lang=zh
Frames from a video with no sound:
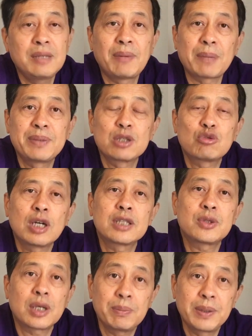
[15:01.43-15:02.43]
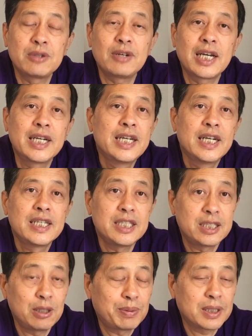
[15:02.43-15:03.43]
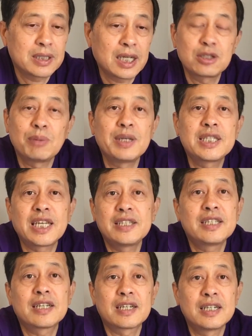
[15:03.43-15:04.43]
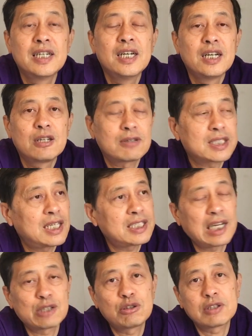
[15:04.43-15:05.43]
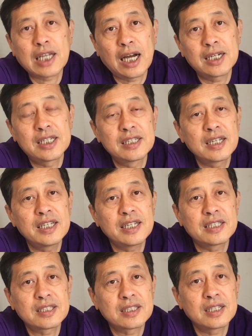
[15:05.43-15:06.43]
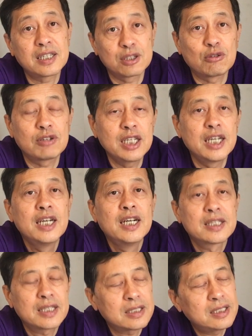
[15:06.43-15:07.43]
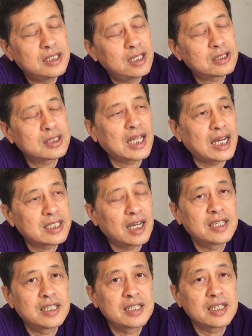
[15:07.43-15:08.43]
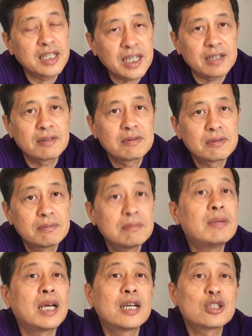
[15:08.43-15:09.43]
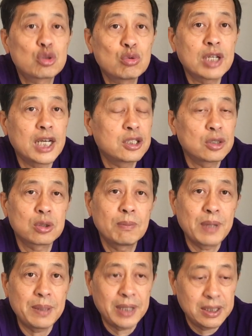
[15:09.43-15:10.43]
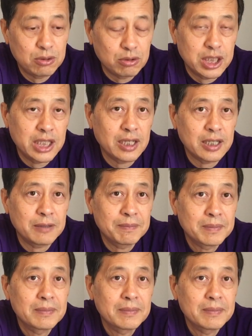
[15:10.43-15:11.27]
一马平川，全是平原，你就不能，他就没前进了。如果再下去拿河内是很容易，但是你要是拿下河内，美苏联就从北边入侵了，